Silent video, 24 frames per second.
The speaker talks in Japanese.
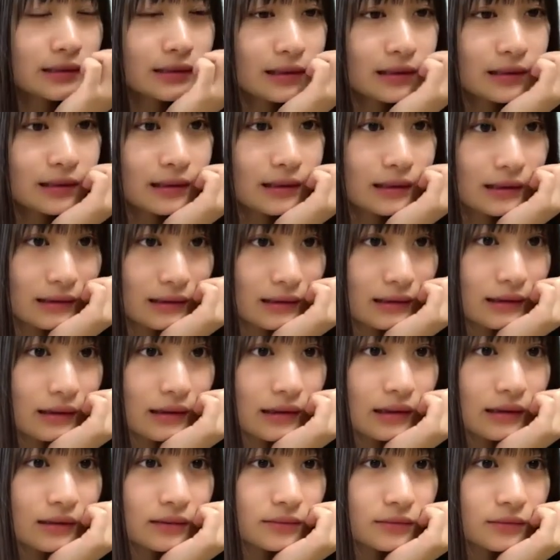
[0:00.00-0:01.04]
たから
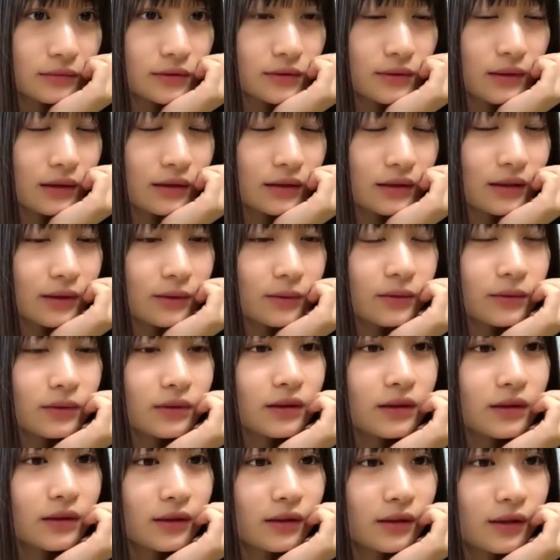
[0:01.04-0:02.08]
会ったことなん
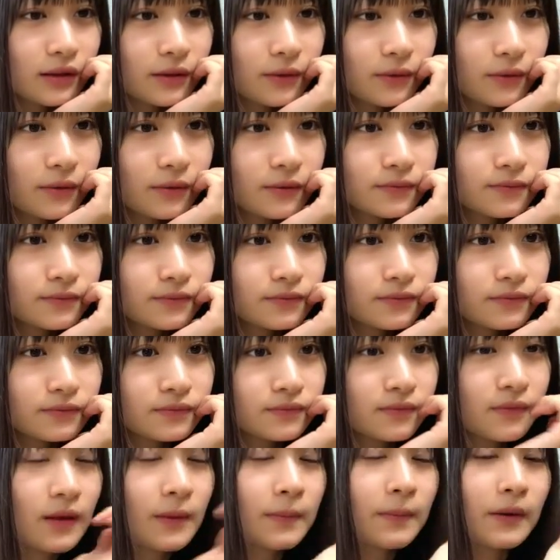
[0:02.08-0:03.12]
だけど
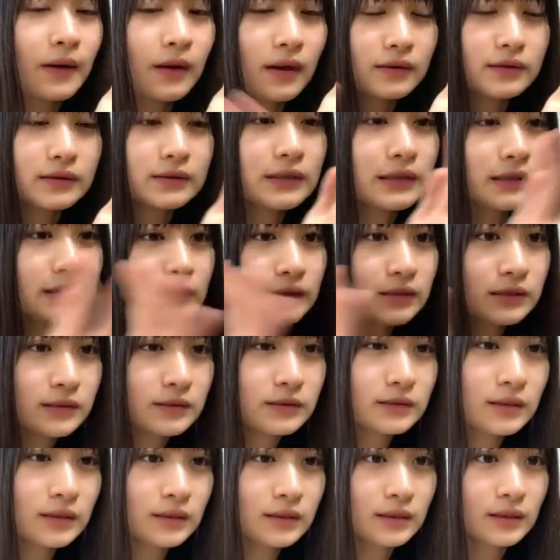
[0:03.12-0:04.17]
やっぱ学年に数
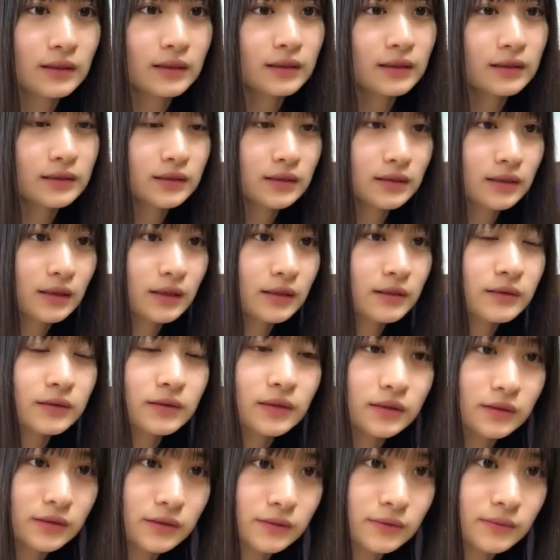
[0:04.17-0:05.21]
人田中さんがいるんです
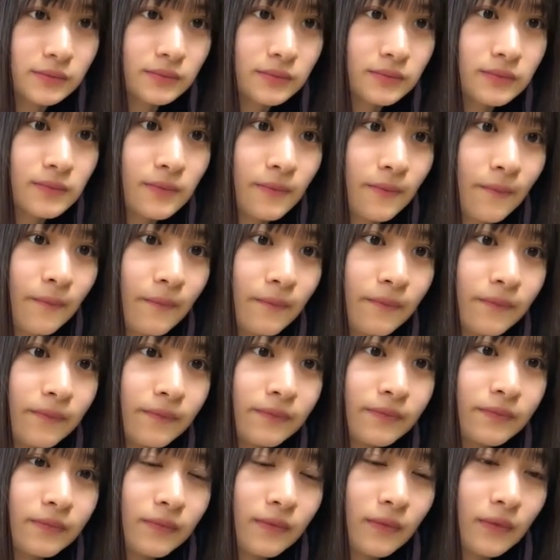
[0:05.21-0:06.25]
よ
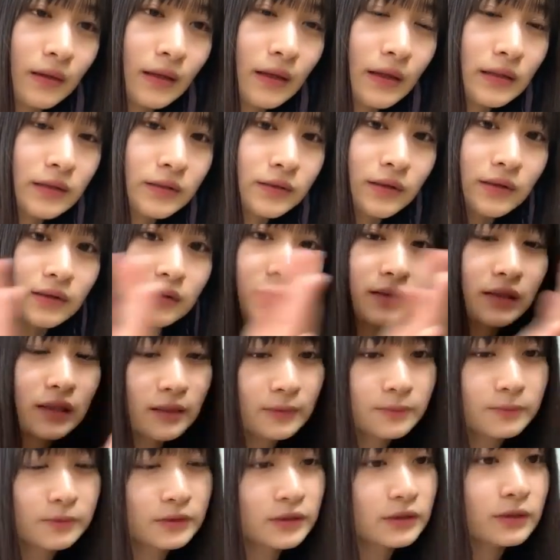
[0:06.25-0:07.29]
でそうやってね
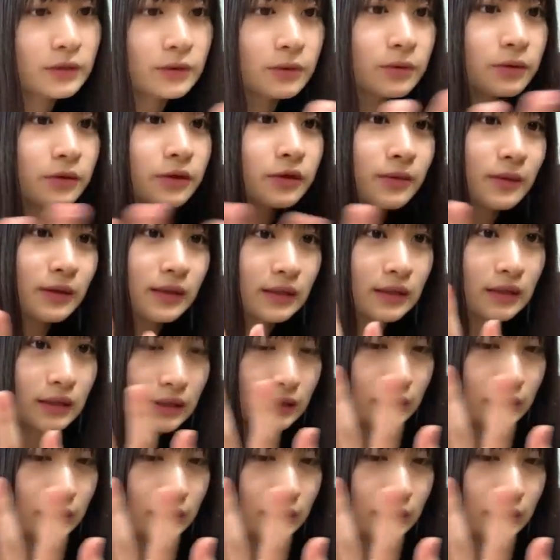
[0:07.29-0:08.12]
プリントを配られて